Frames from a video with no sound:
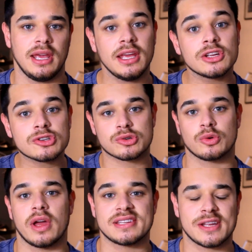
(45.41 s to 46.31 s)

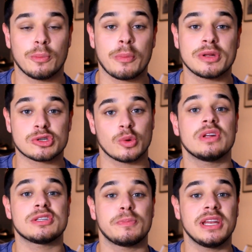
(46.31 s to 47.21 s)
Isso é ser uma pessoa
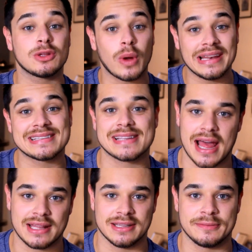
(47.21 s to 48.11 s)

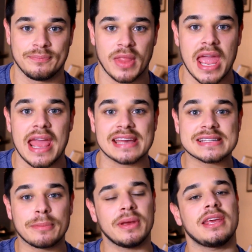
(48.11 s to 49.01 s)
espiritualizada. É
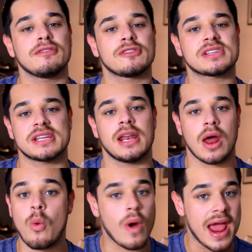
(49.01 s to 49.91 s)
saber que você
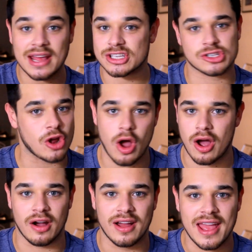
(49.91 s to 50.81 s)
não é
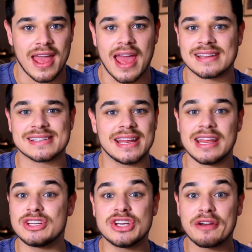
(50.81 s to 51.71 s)
só essa
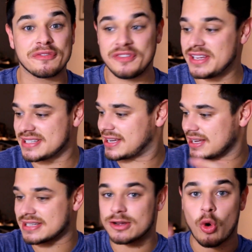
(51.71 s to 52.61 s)
energia física,
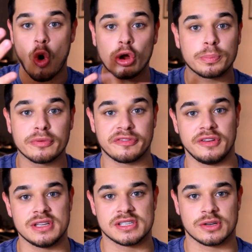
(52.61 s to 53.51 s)
esse corpo
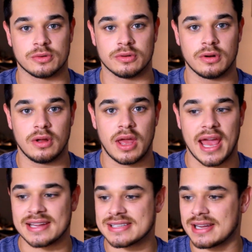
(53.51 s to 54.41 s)
físico,
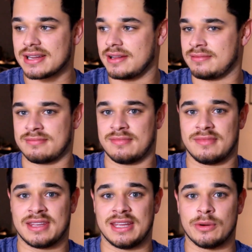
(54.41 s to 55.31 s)
essa
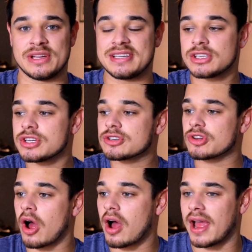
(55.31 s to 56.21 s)
que não existe
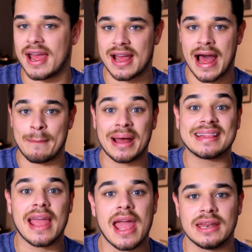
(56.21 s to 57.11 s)
só é, a
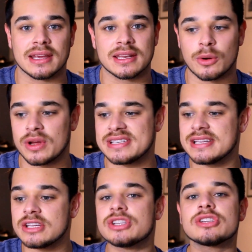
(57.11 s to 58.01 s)
matéria, que não
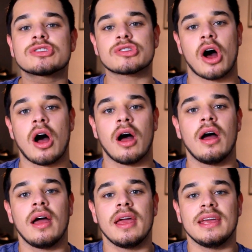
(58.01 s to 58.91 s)
existe só
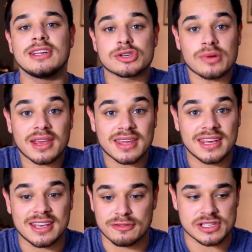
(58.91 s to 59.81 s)
isso
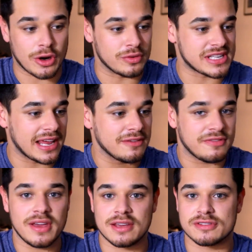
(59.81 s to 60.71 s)
aqui que você consegue
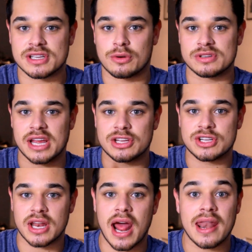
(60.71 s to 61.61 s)
ver, que você consegue
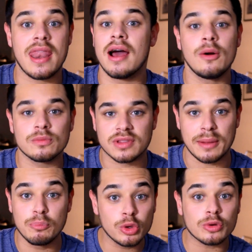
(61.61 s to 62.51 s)
cheirar. Não, tem
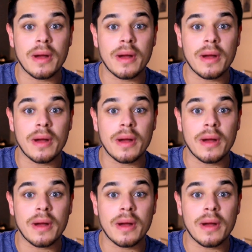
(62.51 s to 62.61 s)
muito